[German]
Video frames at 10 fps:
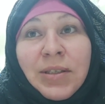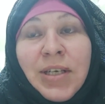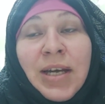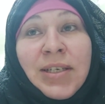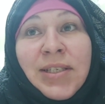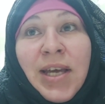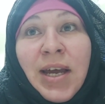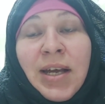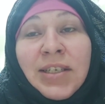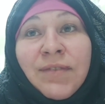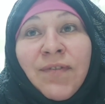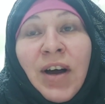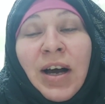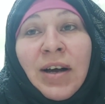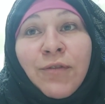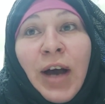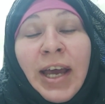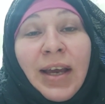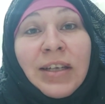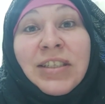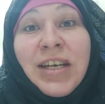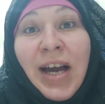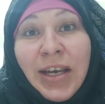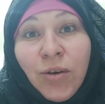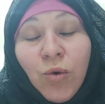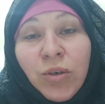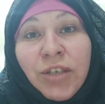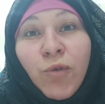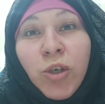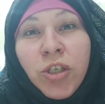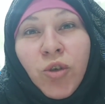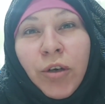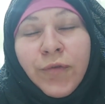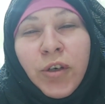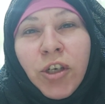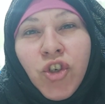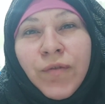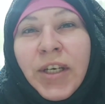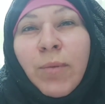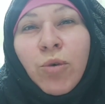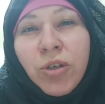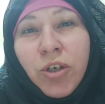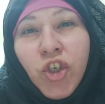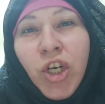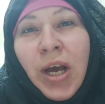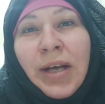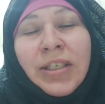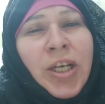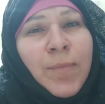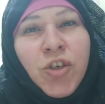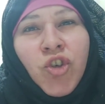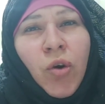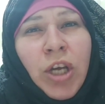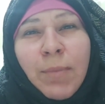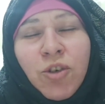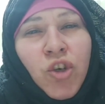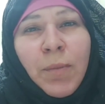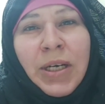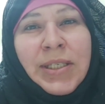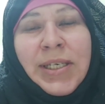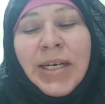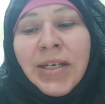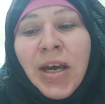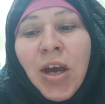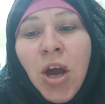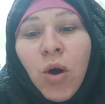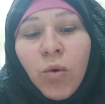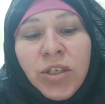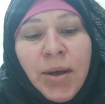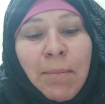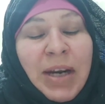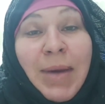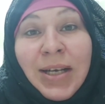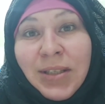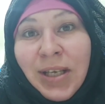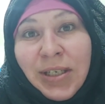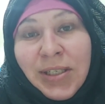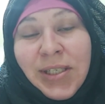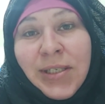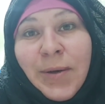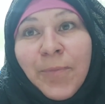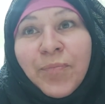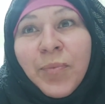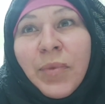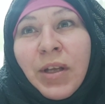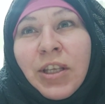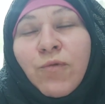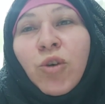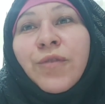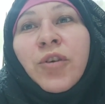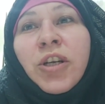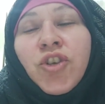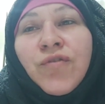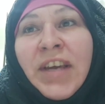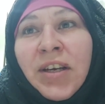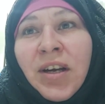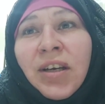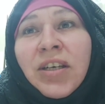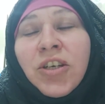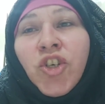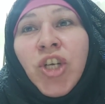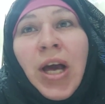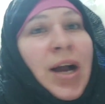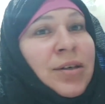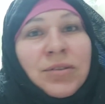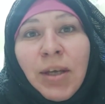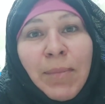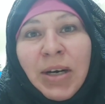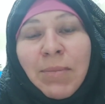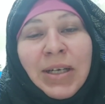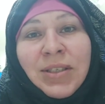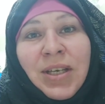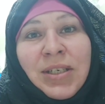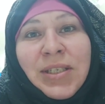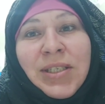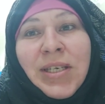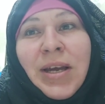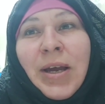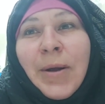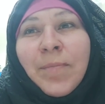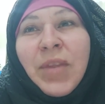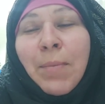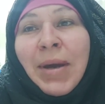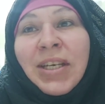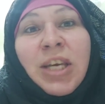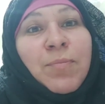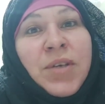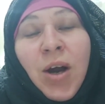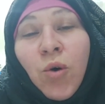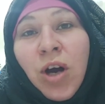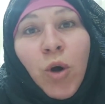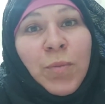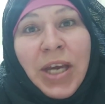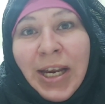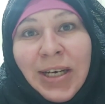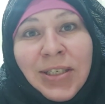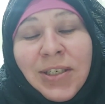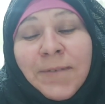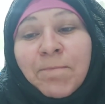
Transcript: die, ist, äh, die war verheiratet in Kairo. Die wurde dort von der Schwiegermutter geschlagen. Ich glaube, die Story habe ich schon mal erzählt. Und der Mann macht nichts. Die wurde von der Schwägerin geschlagen. Der Mann macht nichts. Der Mann gibt ihr auch kaum Geld.